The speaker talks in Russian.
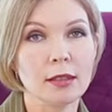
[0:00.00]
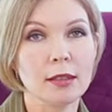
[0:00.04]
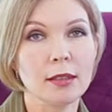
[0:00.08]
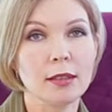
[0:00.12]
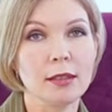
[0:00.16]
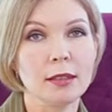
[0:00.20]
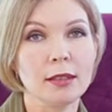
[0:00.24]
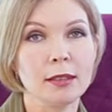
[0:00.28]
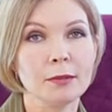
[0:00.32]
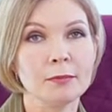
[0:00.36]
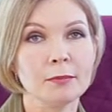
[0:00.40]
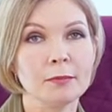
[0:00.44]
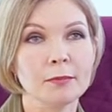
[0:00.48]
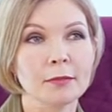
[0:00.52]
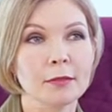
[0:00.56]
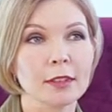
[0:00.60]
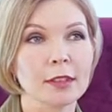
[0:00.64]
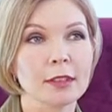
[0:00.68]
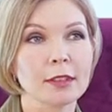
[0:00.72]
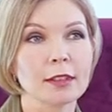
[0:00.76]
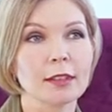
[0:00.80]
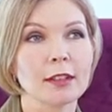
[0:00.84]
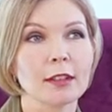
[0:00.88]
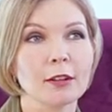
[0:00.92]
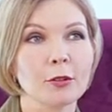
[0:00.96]
и
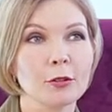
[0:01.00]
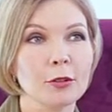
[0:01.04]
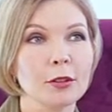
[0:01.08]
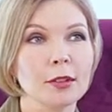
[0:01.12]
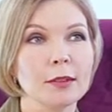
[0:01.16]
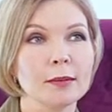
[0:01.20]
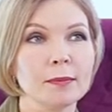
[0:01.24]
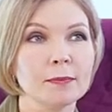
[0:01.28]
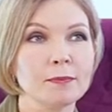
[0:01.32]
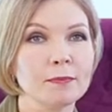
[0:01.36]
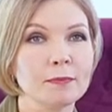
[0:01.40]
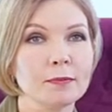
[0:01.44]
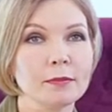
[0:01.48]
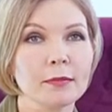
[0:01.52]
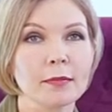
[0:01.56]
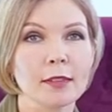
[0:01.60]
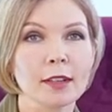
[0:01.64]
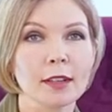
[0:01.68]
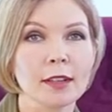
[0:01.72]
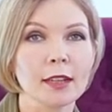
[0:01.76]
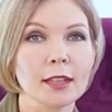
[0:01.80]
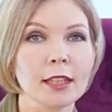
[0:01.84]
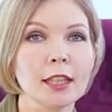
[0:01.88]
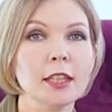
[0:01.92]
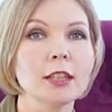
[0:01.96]
а, какое,
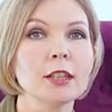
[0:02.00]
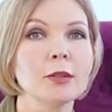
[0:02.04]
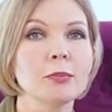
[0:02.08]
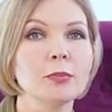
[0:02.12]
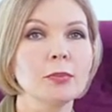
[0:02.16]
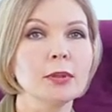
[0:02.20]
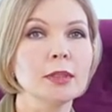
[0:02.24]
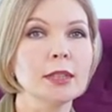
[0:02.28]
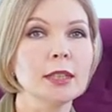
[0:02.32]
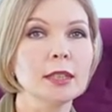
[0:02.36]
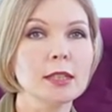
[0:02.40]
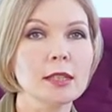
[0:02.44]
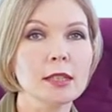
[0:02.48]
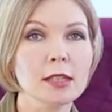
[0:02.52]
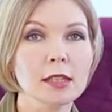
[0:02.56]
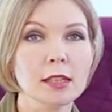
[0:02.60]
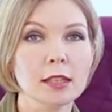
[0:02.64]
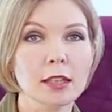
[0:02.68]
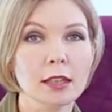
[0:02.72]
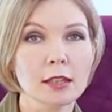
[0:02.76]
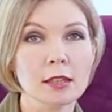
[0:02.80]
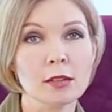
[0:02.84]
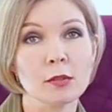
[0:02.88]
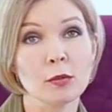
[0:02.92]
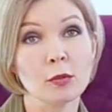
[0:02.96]
какие компетенции
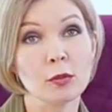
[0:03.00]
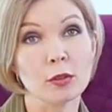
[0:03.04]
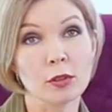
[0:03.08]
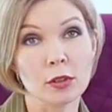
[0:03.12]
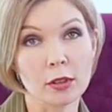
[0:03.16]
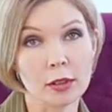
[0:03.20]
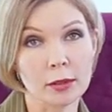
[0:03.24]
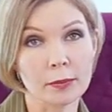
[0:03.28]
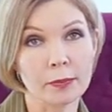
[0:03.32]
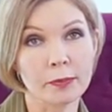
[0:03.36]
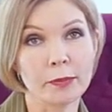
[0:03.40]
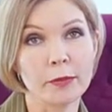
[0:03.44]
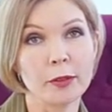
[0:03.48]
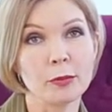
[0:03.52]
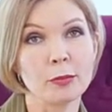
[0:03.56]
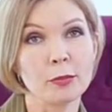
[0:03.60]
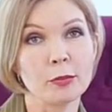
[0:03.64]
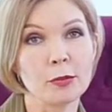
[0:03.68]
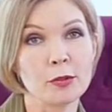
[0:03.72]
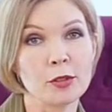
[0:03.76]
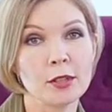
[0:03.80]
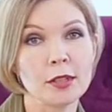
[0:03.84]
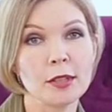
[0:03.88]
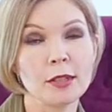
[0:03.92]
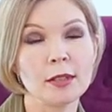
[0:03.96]
я освоила на
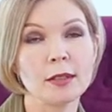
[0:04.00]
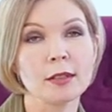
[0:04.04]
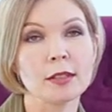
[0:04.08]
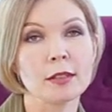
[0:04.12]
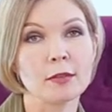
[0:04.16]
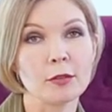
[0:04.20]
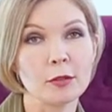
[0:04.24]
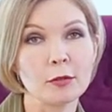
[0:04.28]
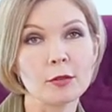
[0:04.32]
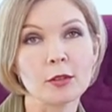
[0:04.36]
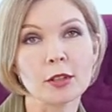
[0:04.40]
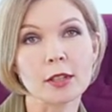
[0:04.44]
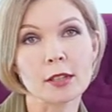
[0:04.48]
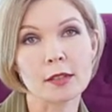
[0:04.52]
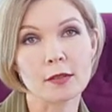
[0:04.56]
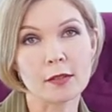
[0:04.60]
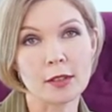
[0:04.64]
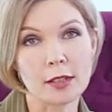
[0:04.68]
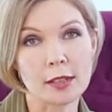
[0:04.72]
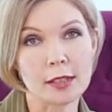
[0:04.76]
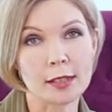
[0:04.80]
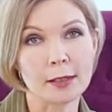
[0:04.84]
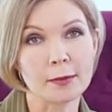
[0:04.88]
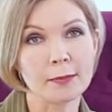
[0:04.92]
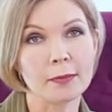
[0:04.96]
пути своего
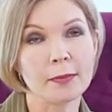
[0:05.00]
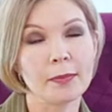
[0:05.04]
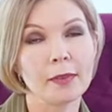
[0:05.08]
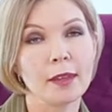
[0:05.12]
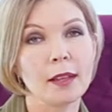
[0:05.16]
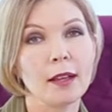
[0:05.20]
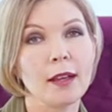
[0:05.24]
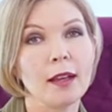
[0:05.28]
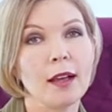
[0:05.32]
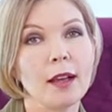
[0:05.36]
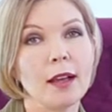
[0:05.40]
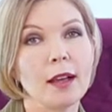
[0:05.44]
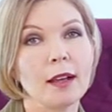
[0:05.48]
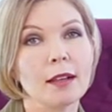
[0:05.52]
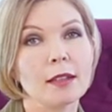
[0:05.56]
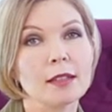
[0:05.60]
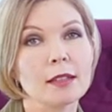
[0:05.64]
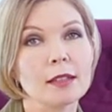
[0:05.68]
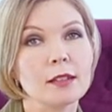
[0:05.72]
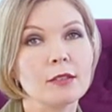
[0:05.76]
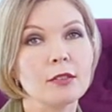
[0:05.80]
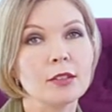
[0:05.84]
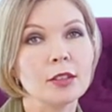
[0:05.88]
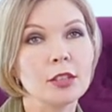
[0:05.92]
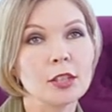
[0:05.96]
развития.
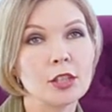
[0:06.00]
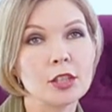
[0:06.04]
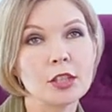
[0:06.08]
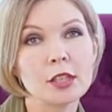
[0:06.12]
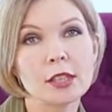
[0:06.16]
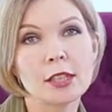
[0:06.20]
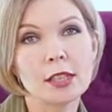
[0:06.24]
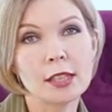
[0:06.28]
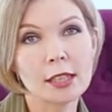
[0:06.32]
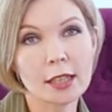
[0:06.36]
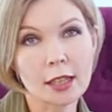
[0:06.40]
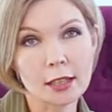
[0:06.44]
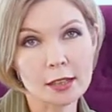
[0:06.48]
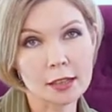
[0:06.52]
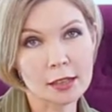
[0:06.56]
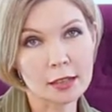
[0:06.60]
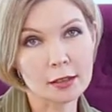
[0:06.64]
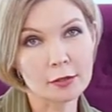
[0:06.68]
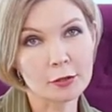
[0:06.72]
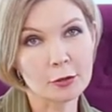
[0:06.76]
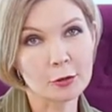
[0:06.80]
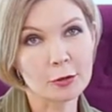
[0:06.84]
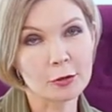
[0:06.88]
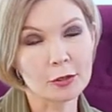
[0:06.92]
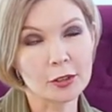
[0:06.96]
С 2013
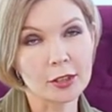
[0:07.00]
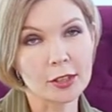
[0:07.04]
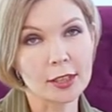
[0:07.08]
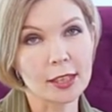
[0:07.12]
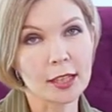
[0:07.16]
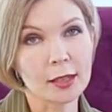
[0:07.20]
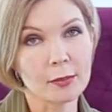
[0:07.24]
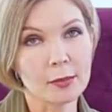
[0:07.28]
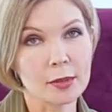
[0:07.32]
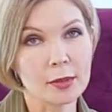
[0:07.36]
года я